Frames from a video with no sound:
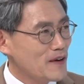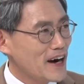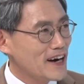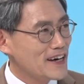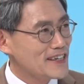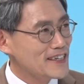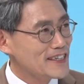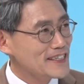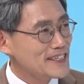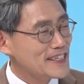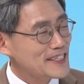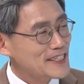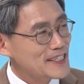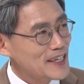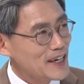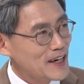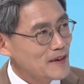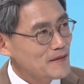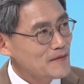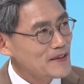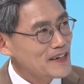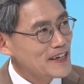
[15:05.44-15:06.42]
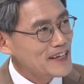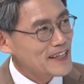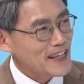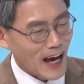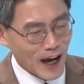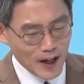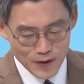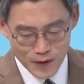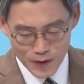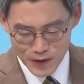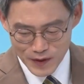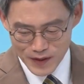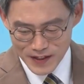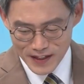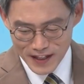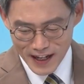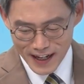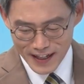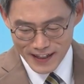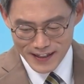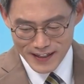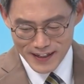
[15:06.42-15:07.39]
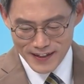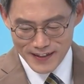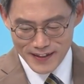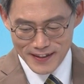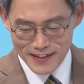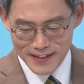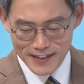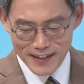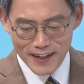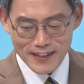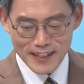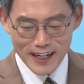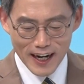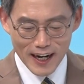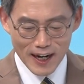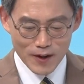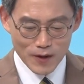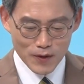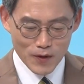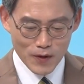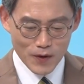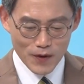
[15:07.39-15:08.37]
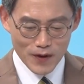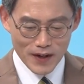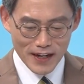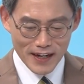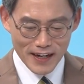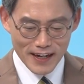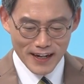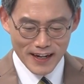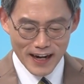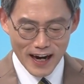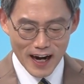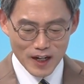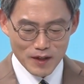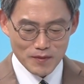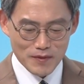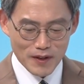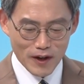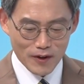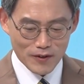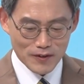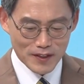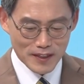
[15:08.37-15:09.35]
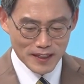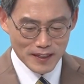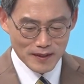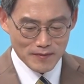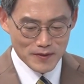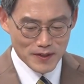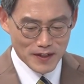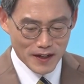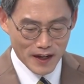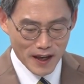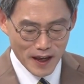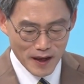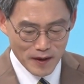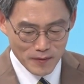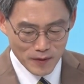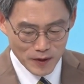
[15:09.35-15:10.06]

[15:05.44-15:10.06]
마을을 직접 다녀온 듯한 그런 청량하고도 아름다운 음성의